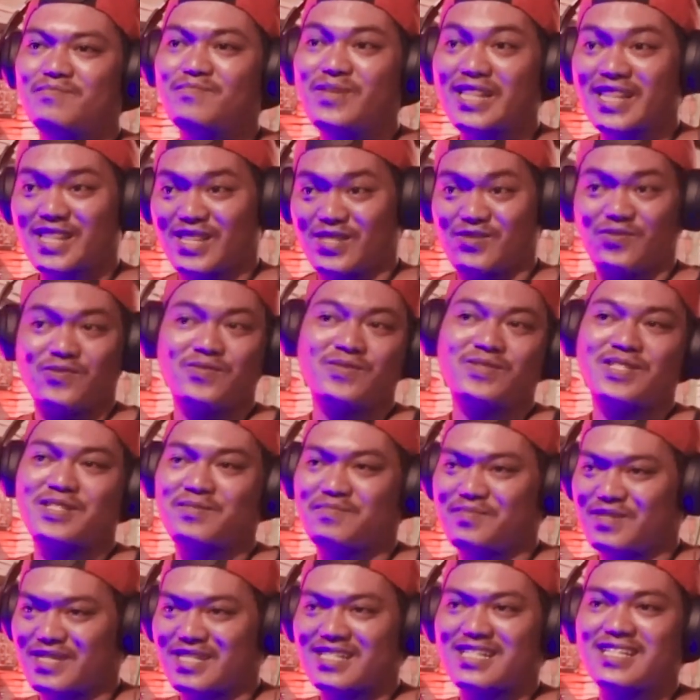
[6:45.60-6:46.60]
bentuk
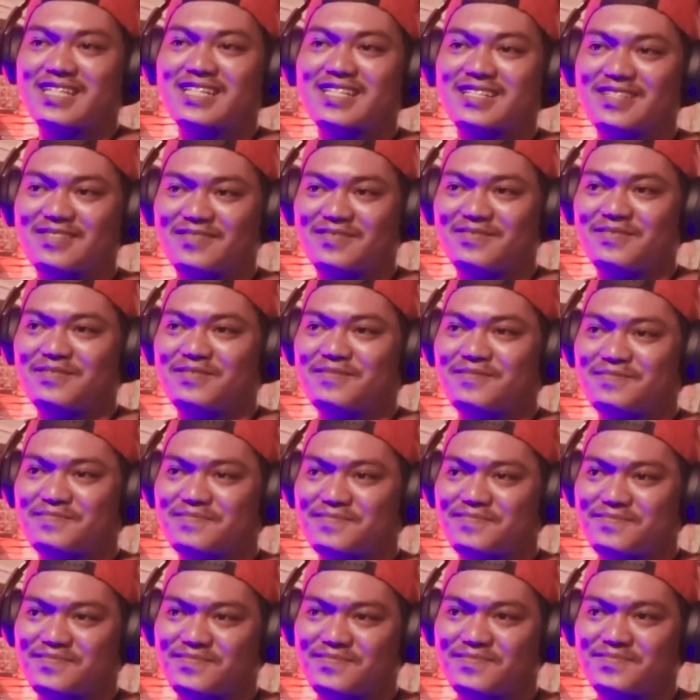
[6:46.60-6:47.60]
seperti itu
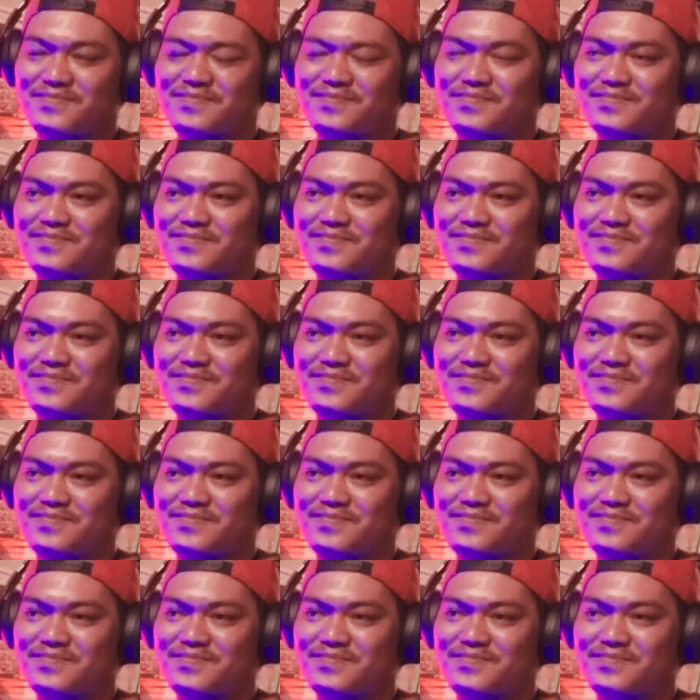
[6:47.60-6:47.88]
jadi